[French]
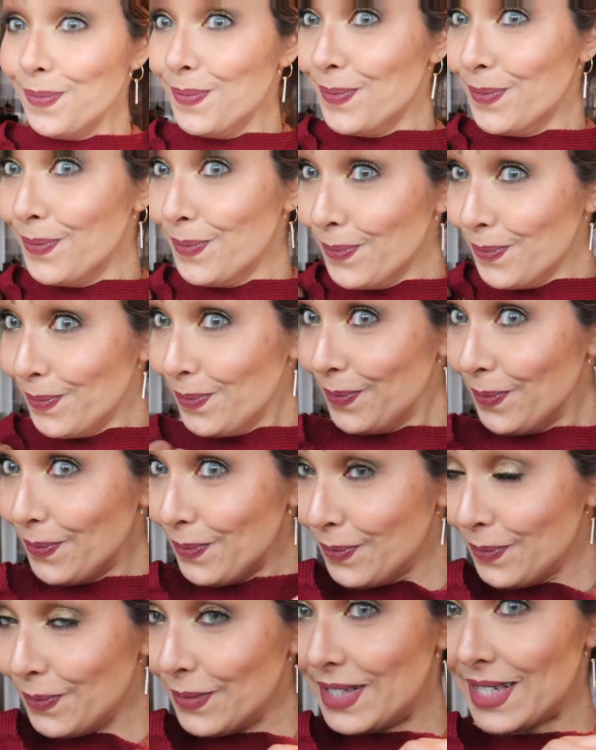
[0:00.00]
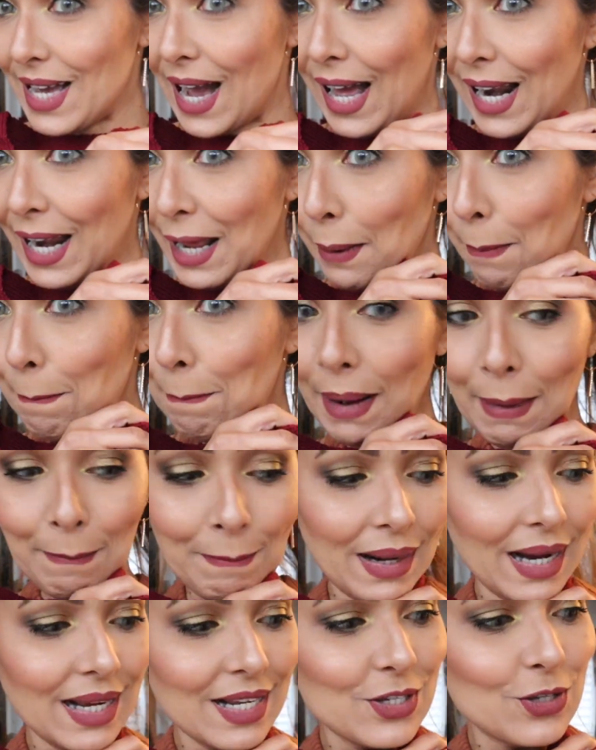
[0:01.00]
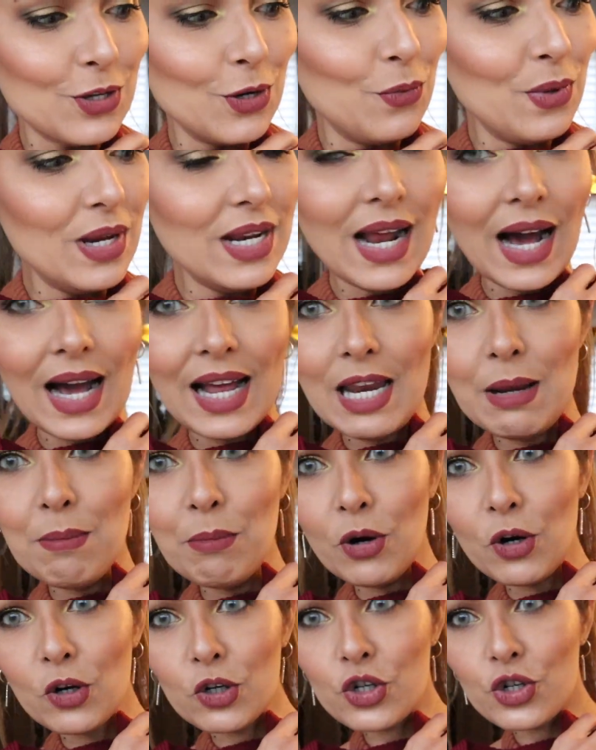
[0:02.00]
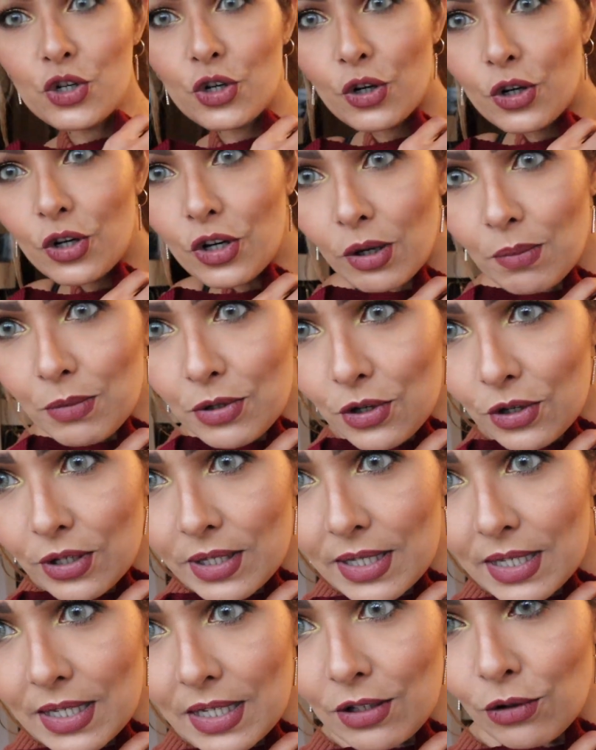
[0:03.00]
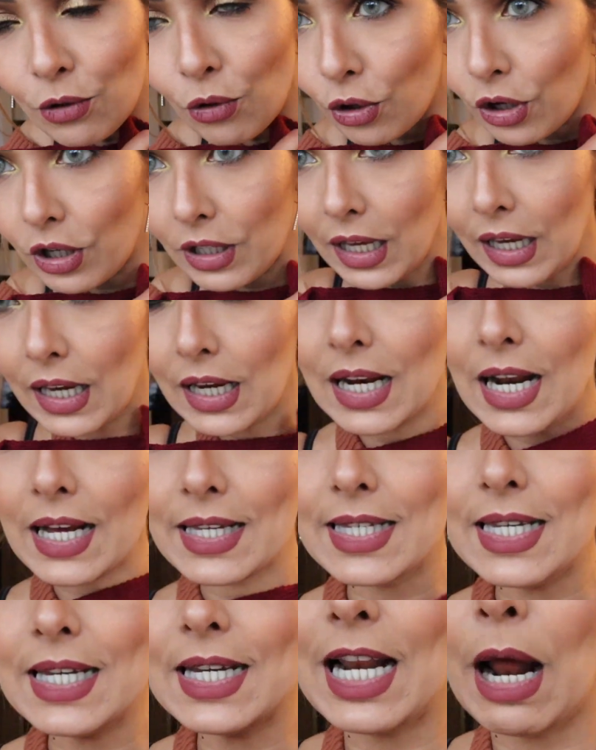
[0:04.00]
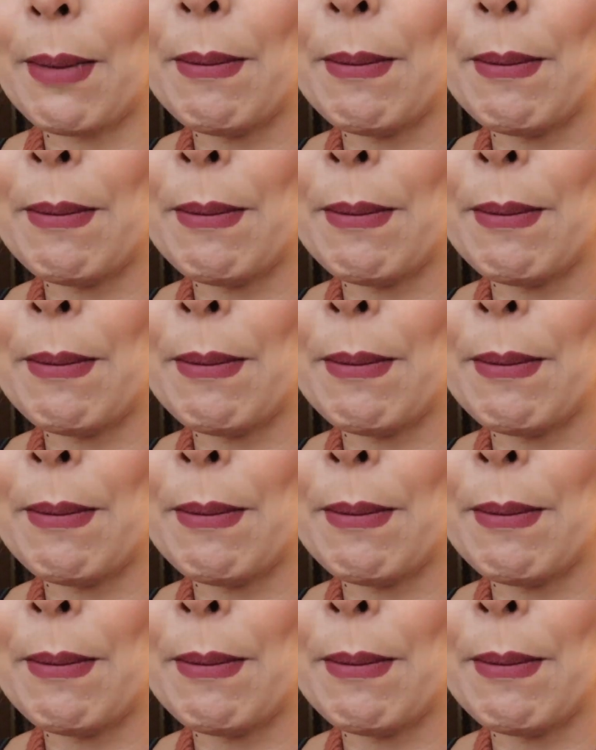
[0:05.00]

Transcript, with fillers: Hmm, ça a l'air pas mal celui-là, les manches, comme ceci, donc très classique.